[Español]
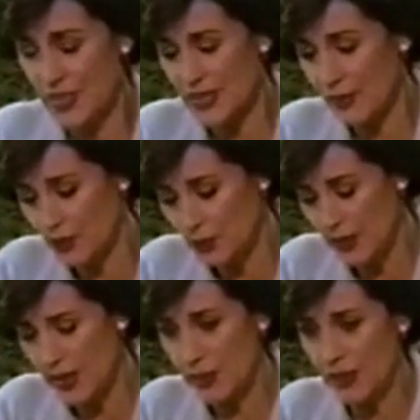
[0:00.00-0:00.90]

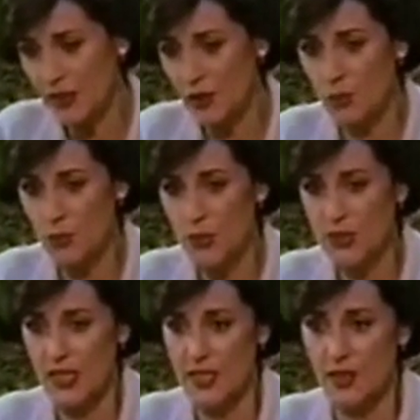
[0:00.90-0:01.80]
Desafortunadamente no
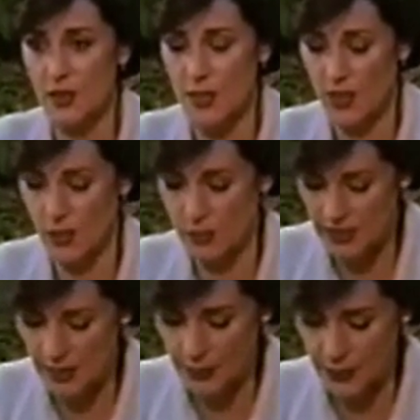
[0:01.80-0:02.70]
pudo seguir con mi
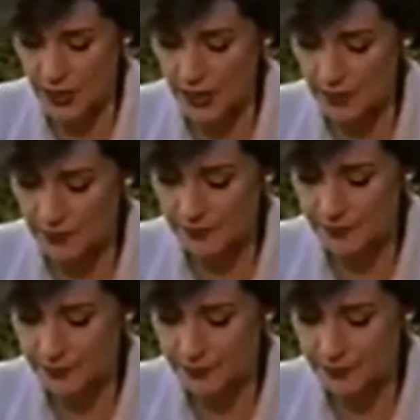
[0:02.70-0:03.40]
encomienda porque...